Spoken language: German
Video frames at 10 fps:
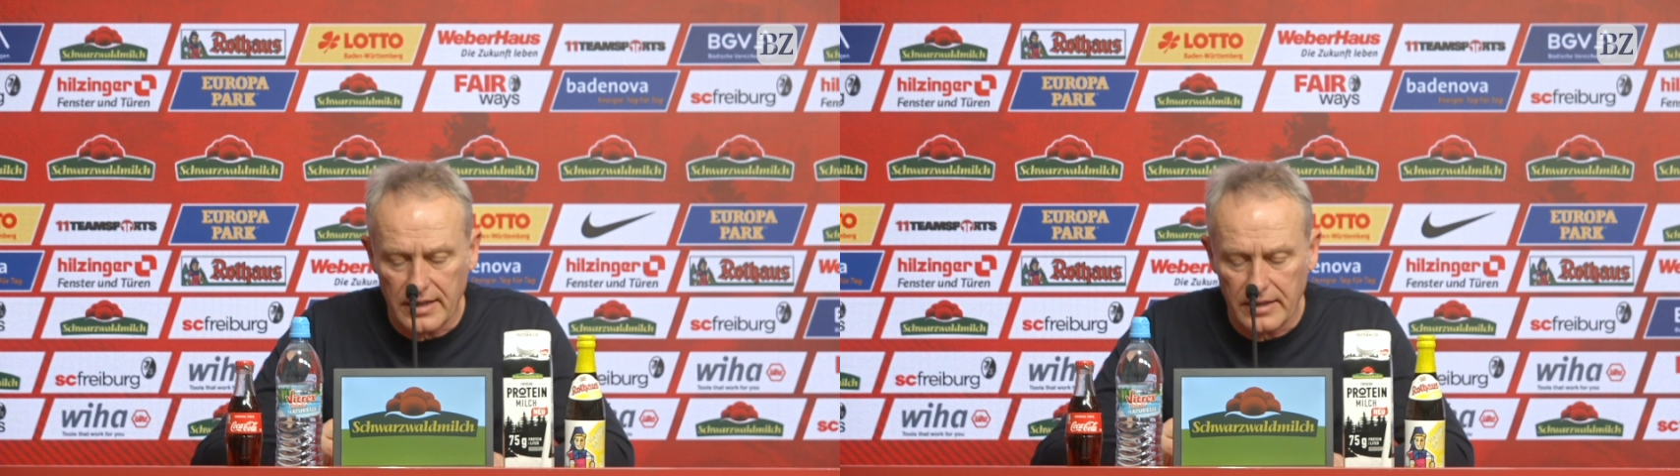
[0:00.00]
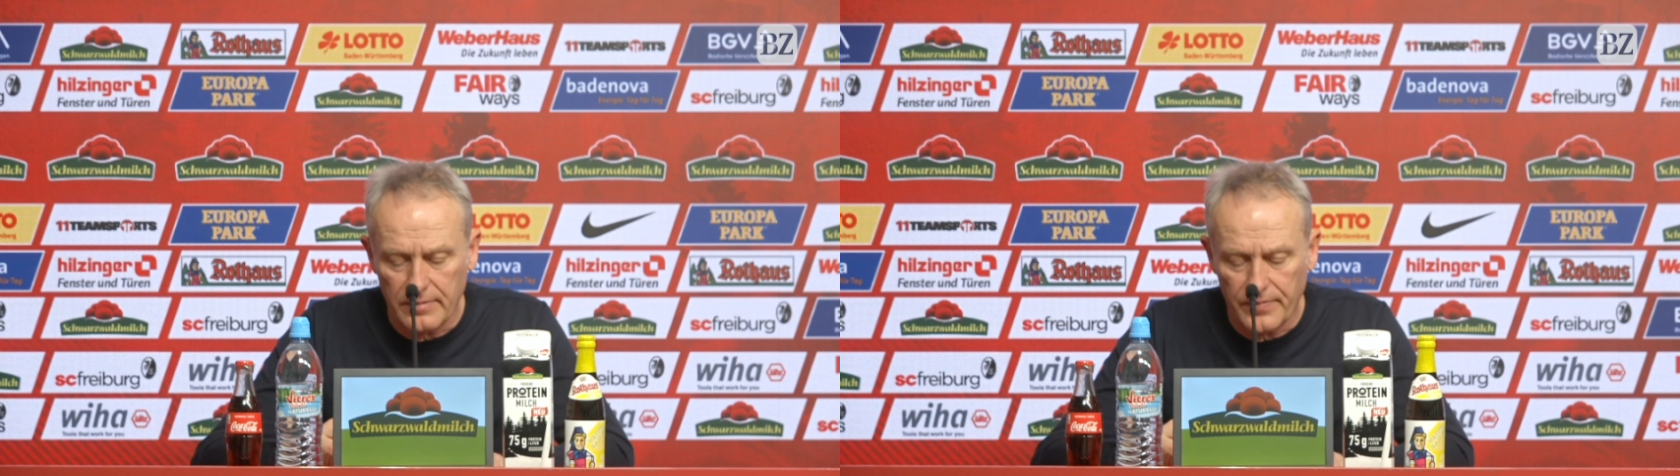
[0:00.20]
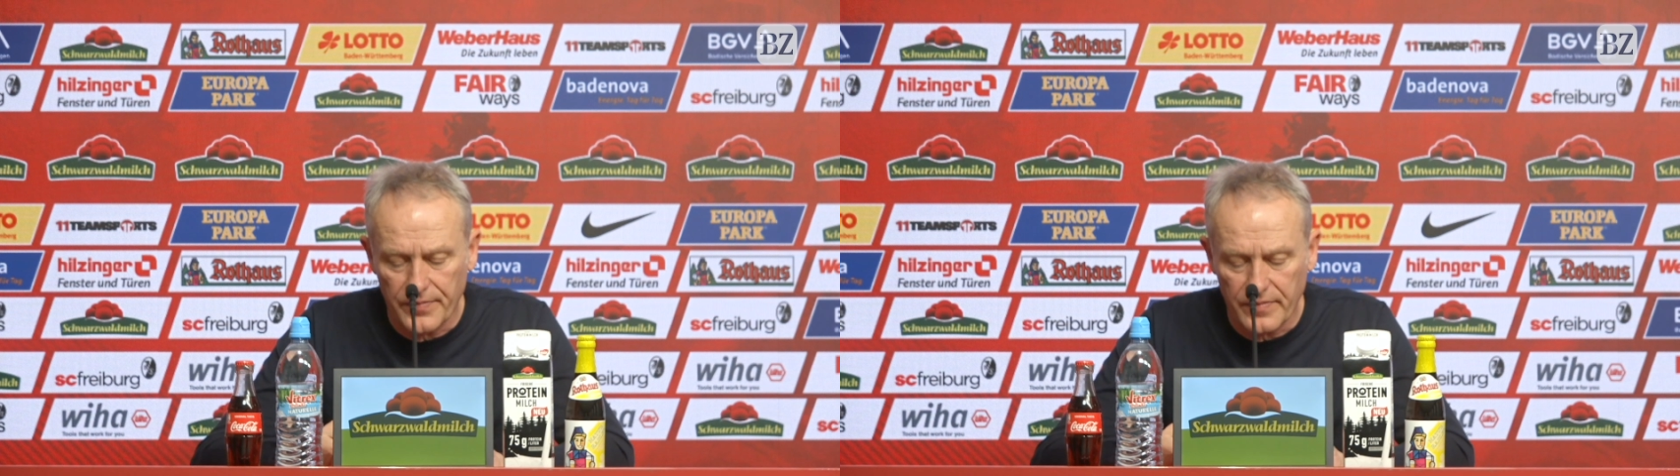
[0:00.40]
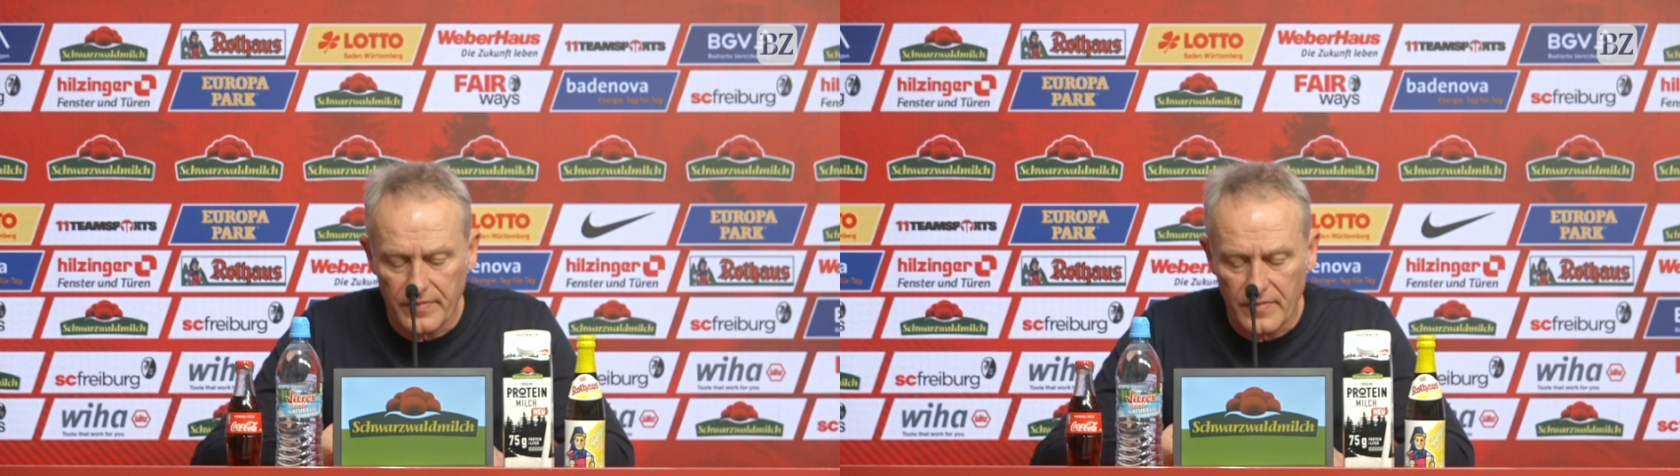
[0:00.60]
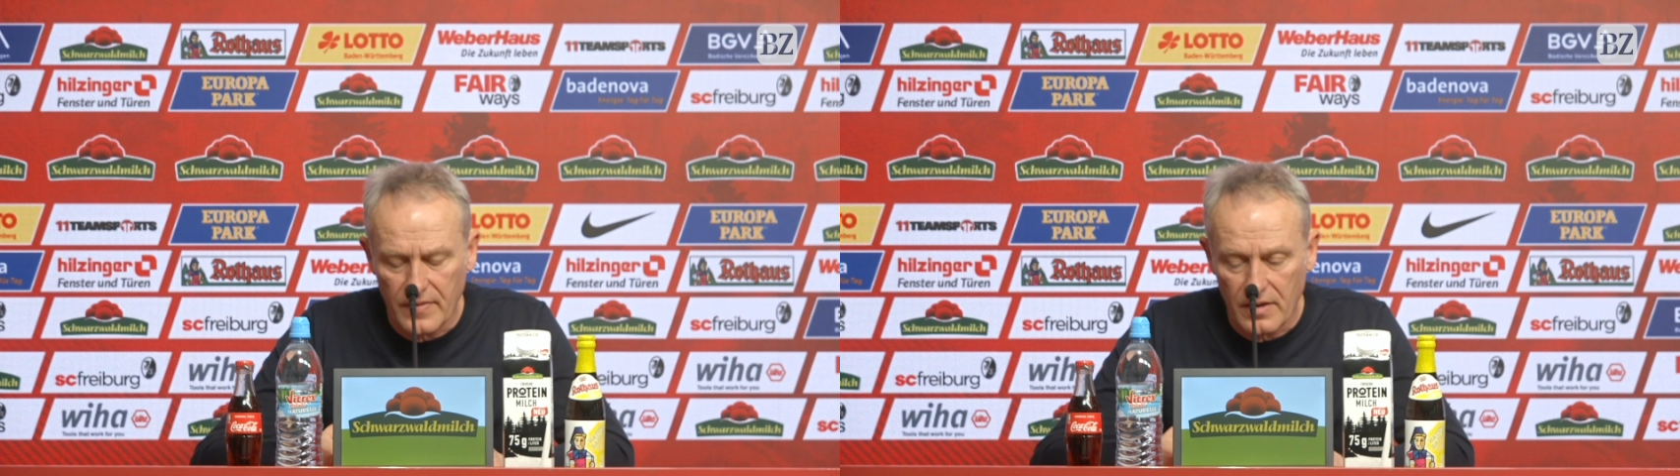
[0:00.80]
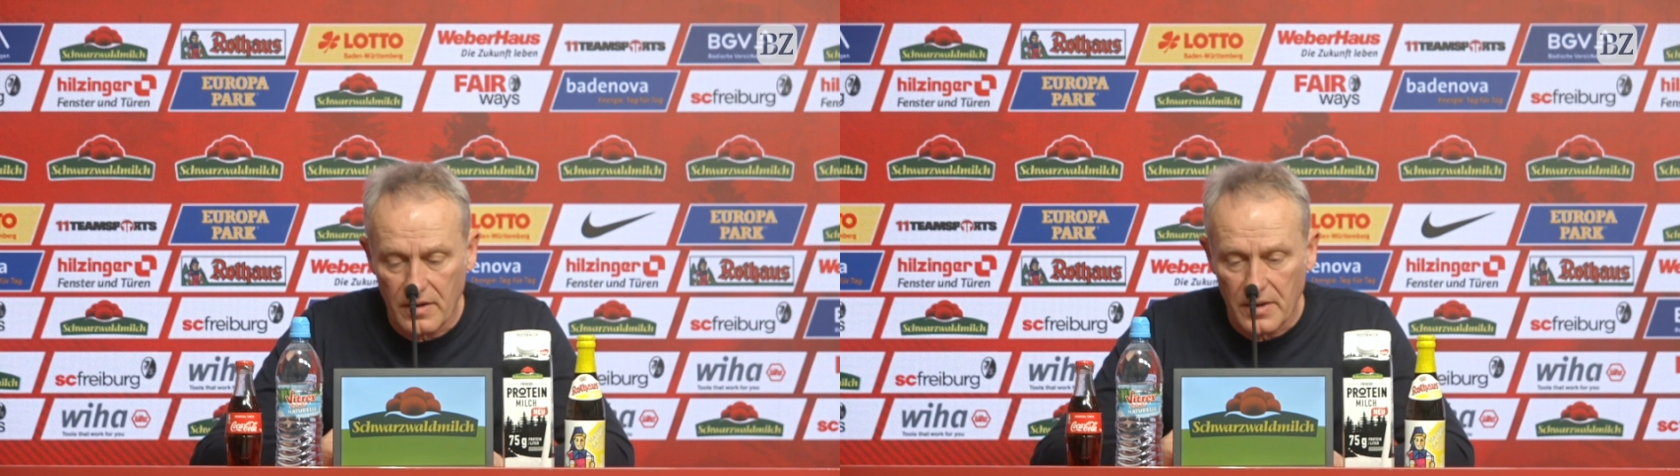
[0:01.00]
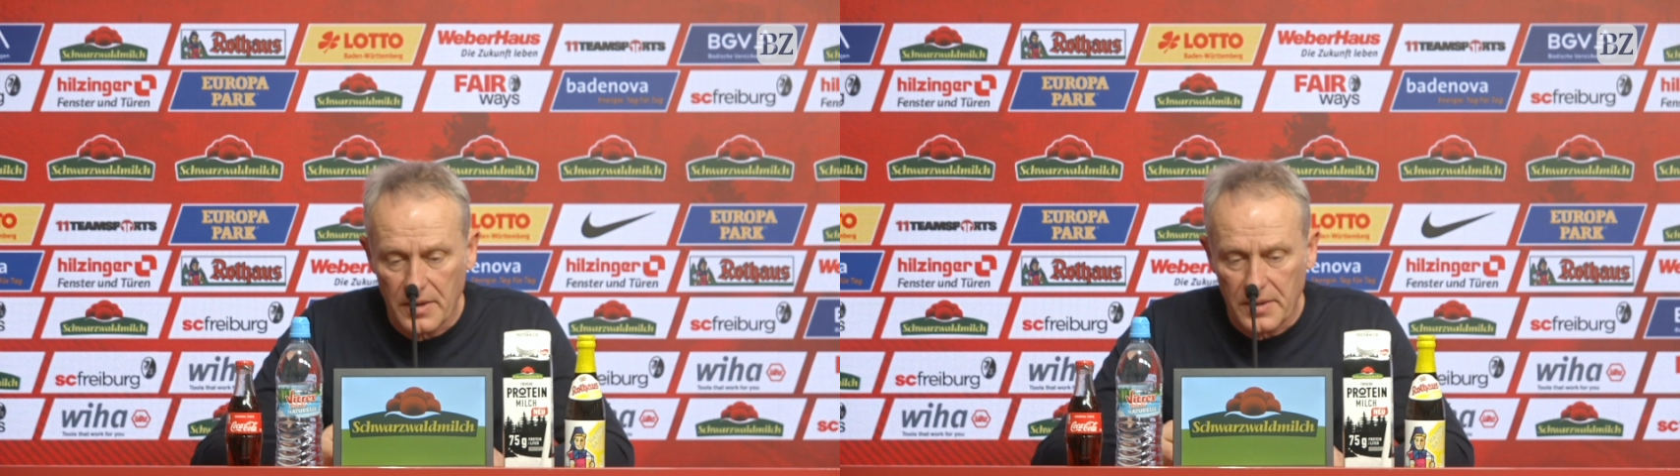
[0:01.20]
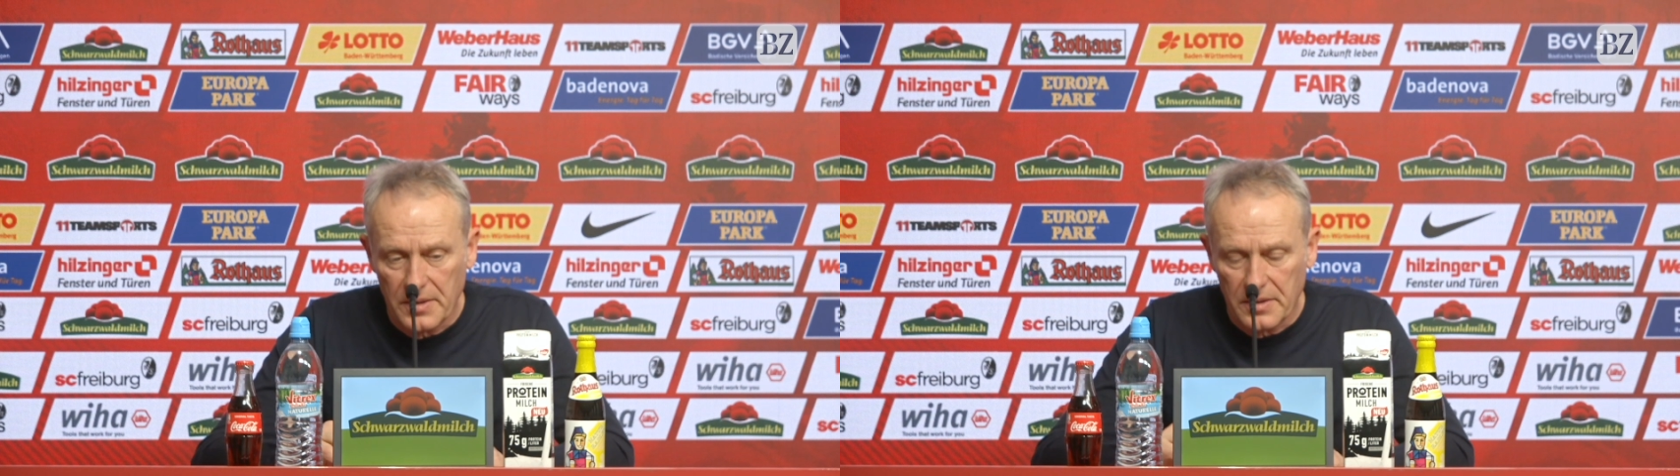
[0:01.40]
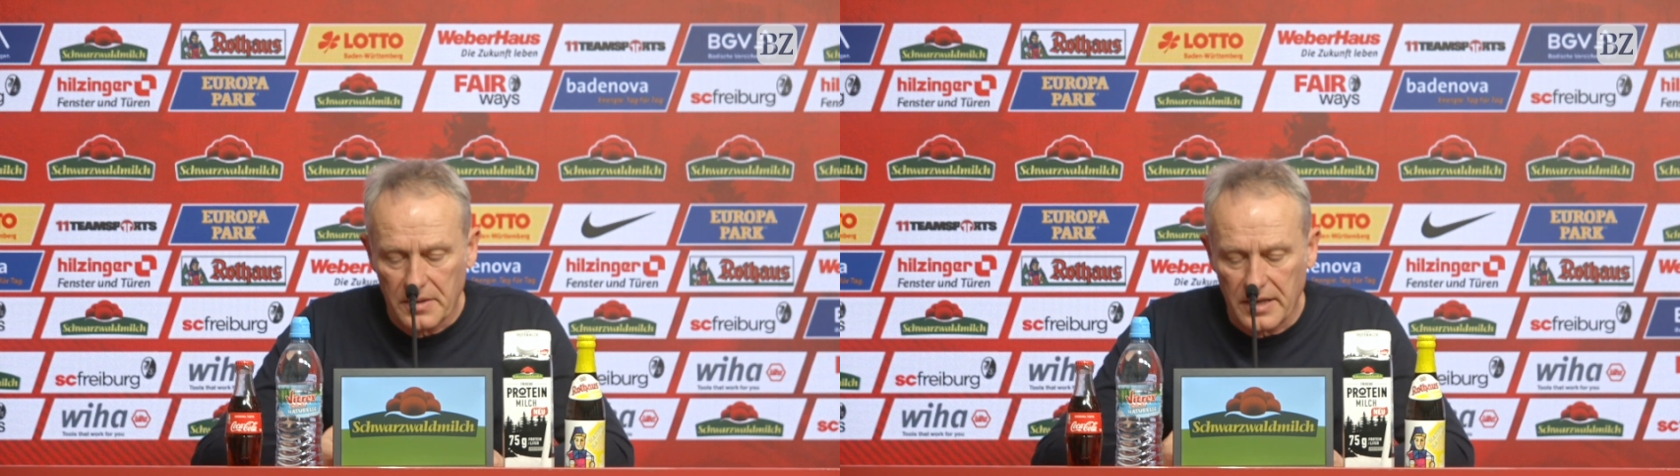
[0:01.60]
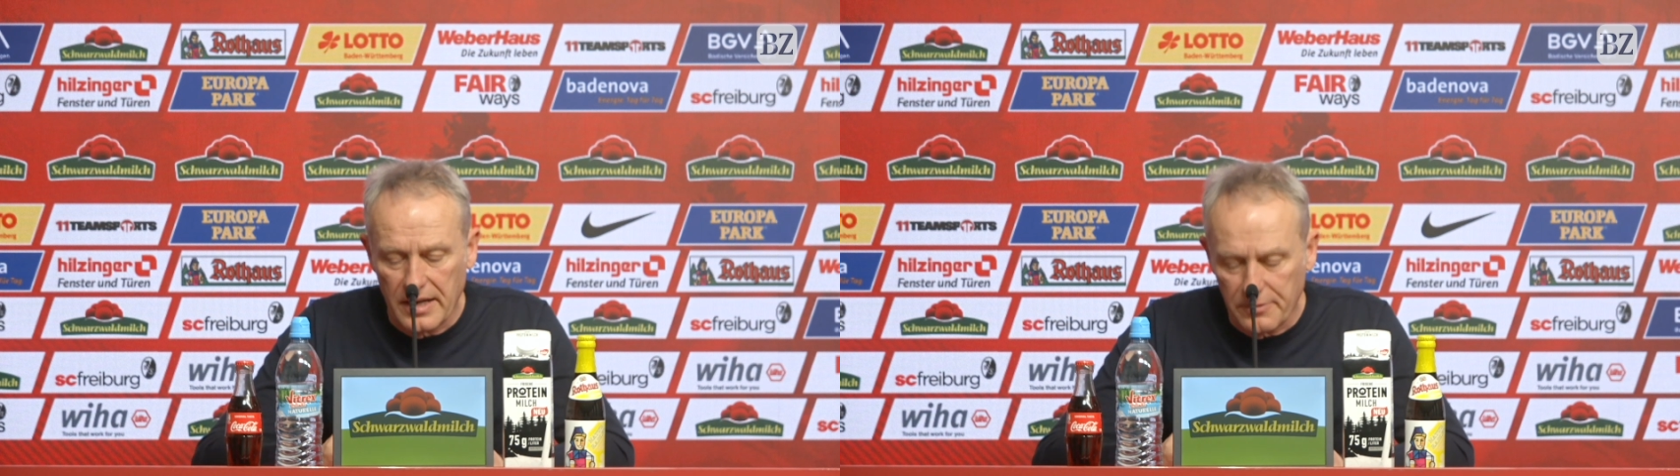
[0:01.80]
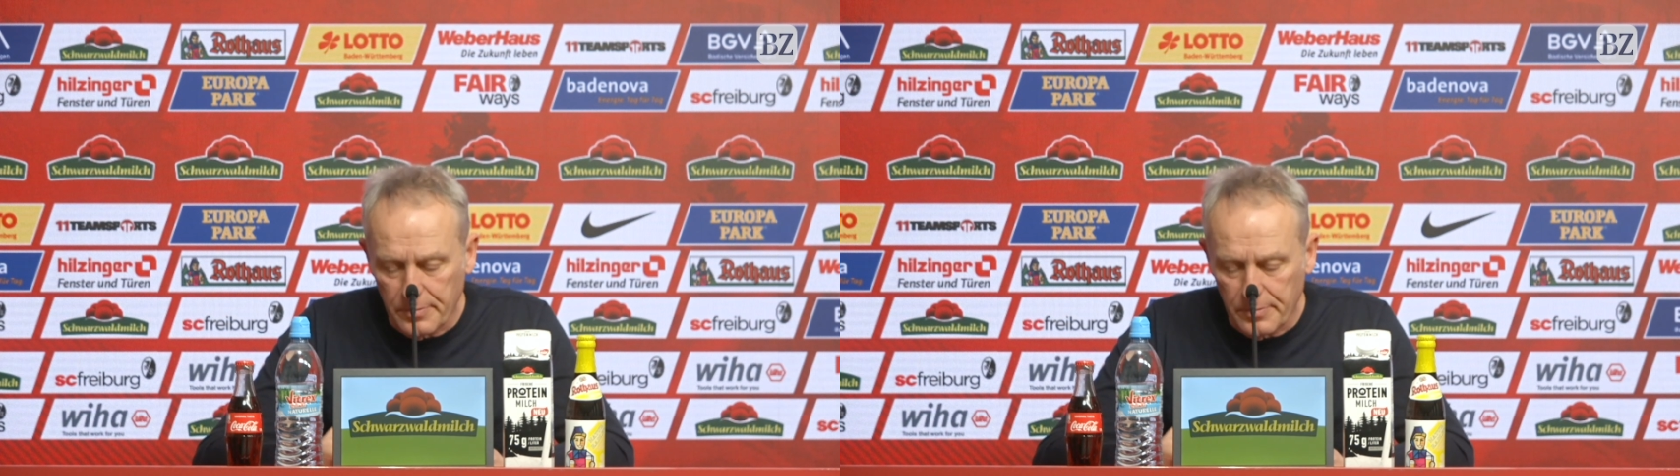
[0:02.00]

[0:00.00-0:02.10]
eine die